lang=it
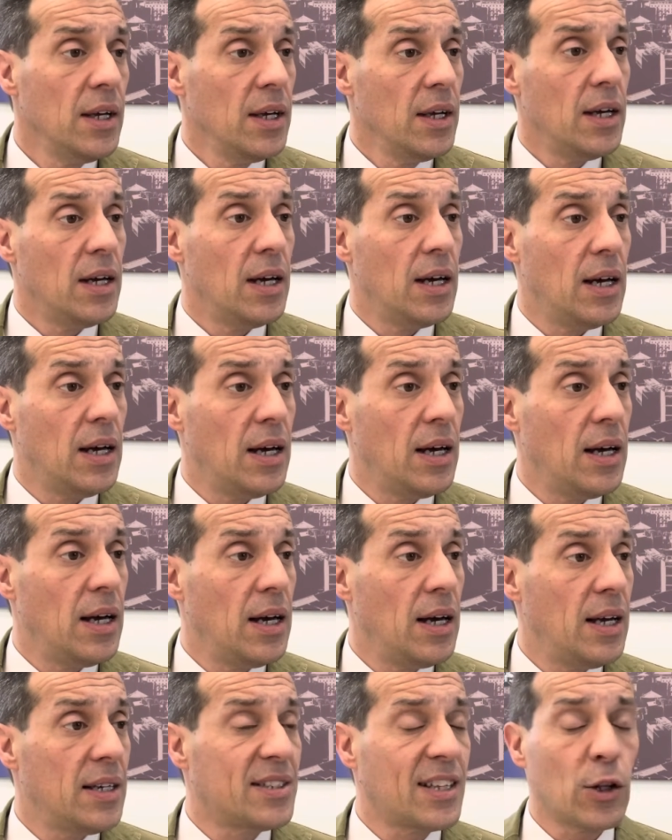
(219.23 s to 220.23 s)

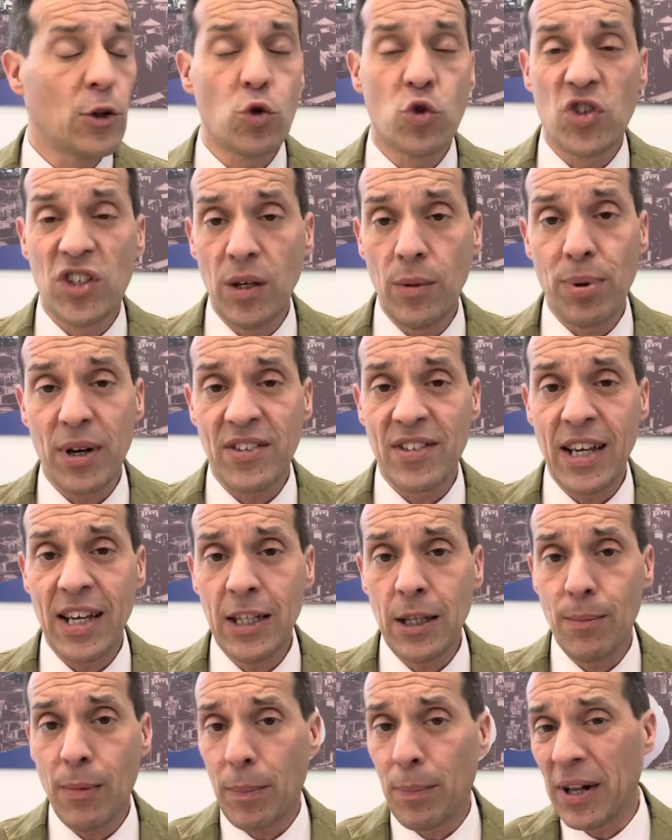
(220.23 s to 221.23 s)
eh, è stato sì presente ma